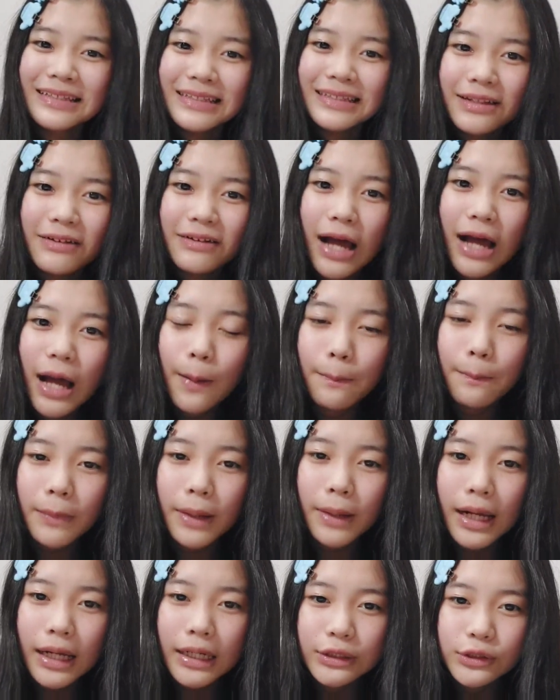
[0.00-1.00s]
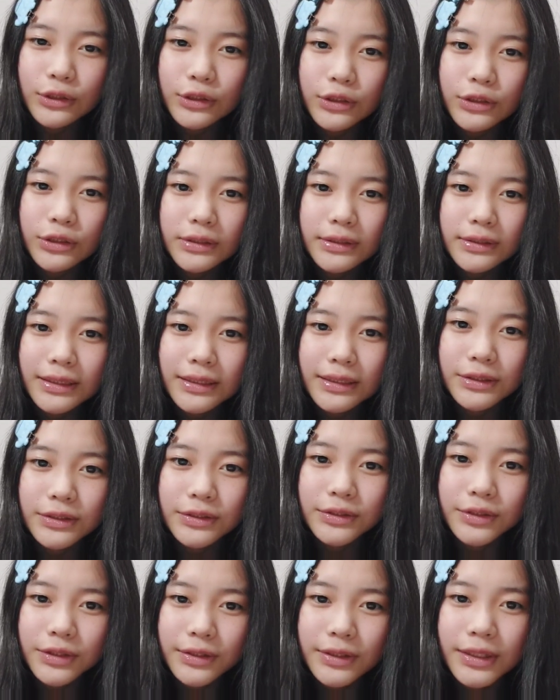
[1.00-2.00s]
では、ハンバーグってい
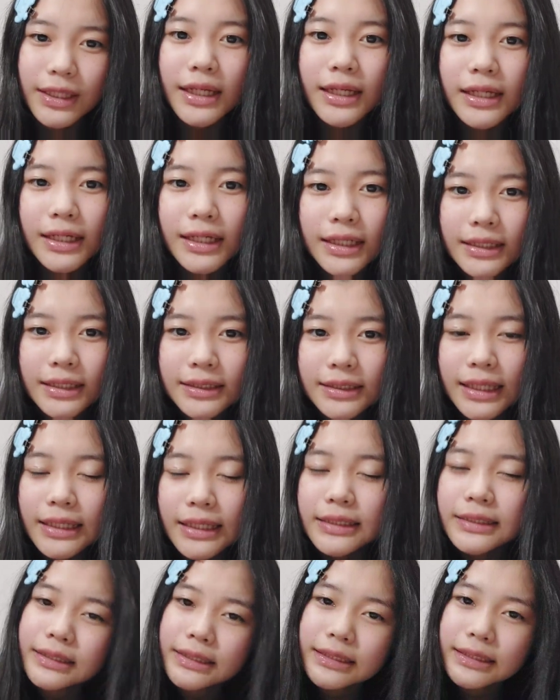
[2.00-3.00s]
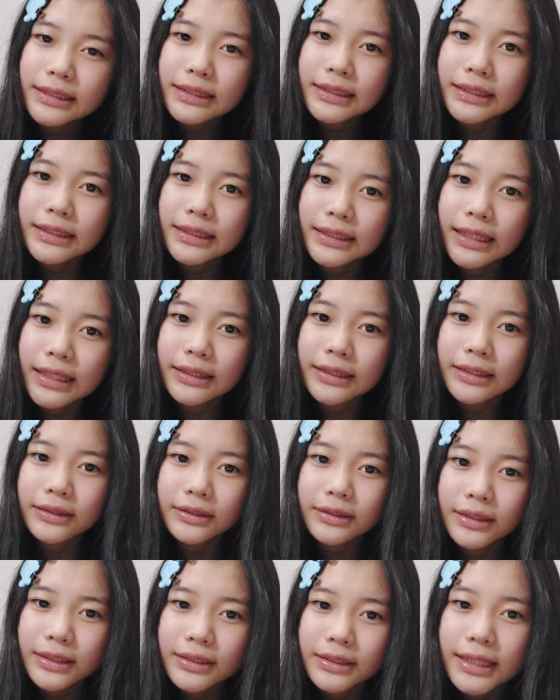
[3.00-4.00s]
うので、大好きってやって
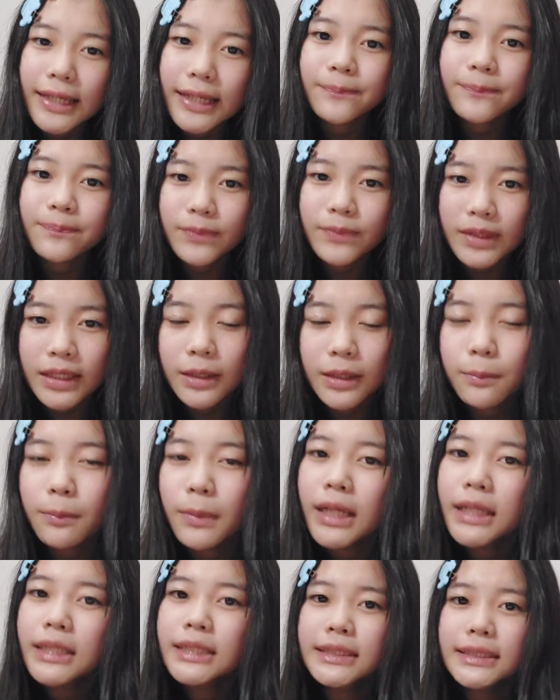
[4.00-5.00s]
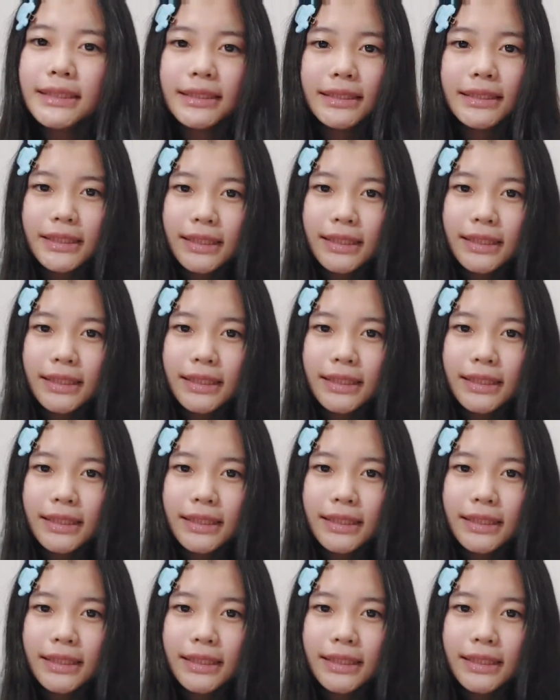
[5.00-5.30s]
ください。いきます。